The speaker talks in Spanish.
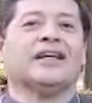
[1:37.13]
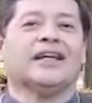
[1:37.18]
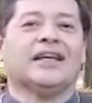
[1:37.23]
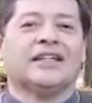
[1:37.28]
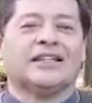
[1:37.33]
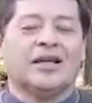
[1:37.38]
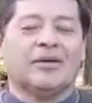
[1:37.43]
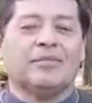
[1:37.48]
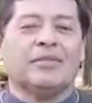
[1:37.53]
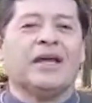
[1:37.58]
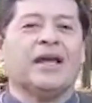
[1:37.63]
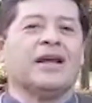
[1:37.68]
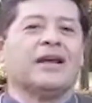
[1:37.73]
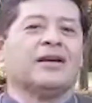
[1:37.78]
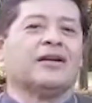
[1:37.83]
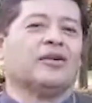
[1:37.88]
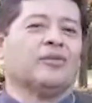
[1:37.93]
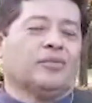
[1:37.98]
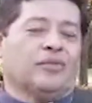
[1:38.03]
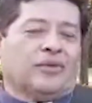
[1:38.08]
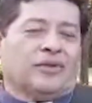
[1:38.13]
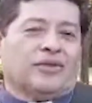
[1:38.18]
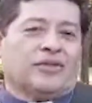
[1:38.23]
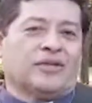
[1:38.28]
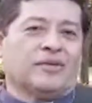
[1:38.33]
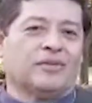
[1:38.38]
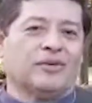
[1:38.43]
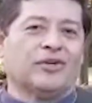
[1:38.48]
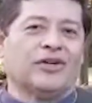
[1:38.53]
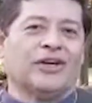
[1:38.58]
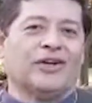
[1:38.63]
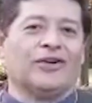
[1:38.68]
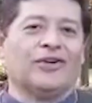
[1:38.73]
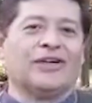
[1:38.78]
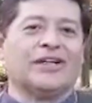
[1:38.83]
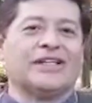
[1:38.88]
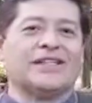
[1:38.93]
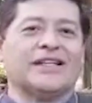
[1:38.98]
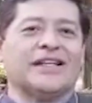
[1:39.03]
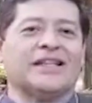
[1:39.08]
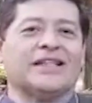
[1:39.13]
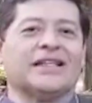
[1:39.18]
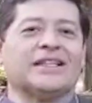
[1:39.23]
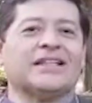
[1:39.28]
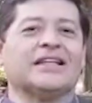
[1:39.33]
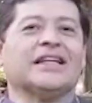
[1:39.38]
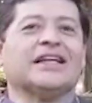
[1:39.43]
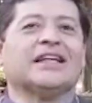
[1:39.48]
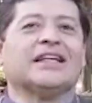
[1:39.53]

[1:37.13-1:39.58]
y también, como decimos los creyentes,